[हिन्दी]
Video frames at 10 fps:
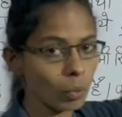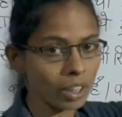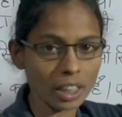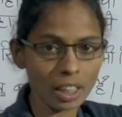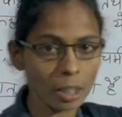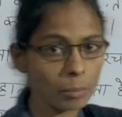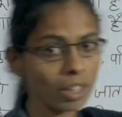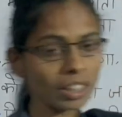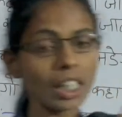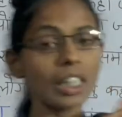हुआ था कब
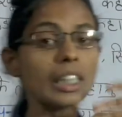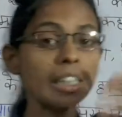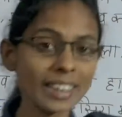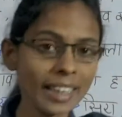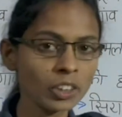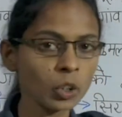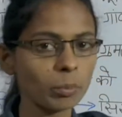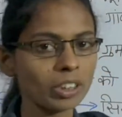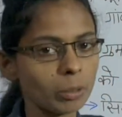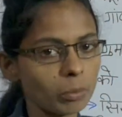हुआ था छः सौ
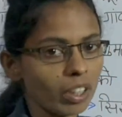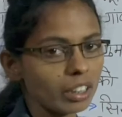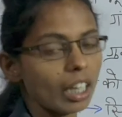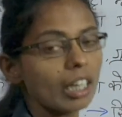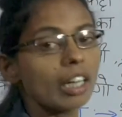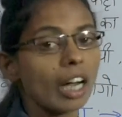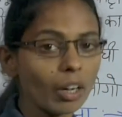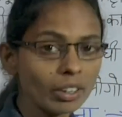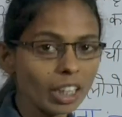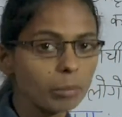बीसी में हुआ था
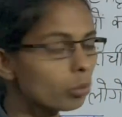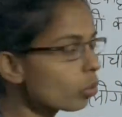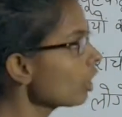और इनका मूल